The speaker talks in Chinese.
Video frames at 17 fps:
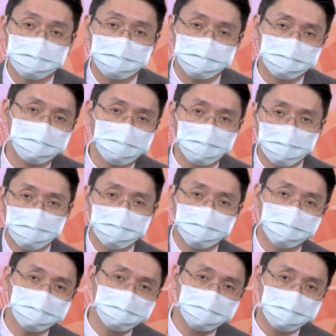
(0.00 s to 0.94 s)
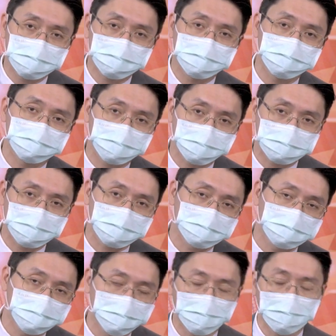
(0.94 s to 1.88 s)
就天龙地虎都涨
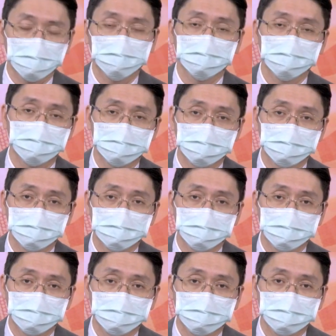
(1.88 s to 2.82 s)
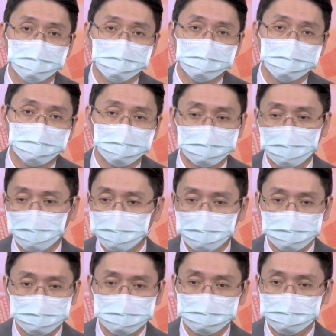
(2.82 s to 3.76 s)
明白，但大
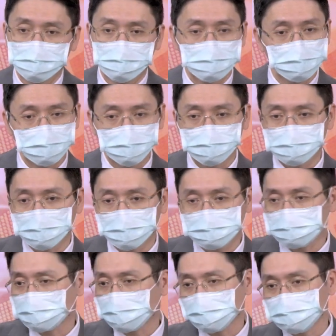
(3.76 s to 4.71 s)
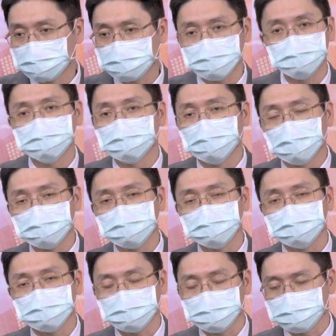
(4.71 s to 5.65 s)
盘今天很多股票杀的七晕八
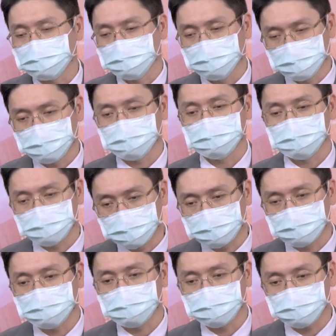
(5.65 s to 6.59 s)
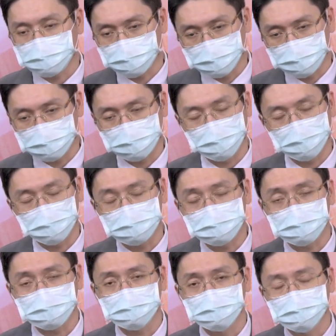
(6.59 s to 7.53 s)
素的，这个就是一个主流的调
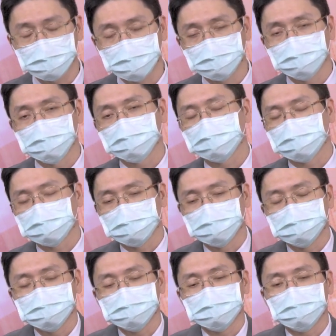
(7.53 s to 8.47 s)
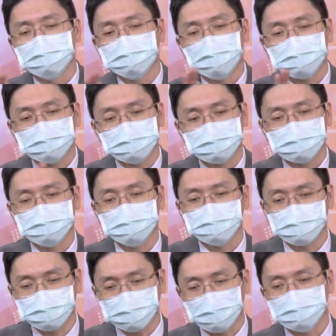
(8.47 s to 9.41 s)
整。那能不能把资
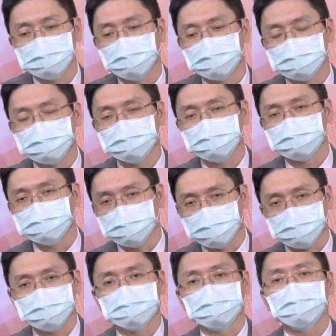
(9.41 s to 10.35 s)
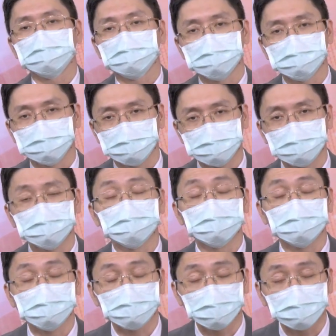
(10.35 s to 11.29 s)
金转移到新主流，就看个个
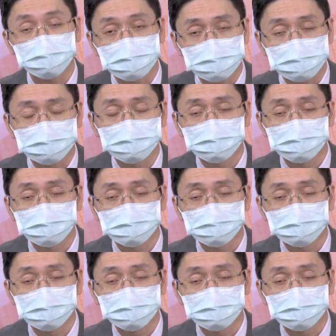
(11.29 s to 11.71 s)
人的功力。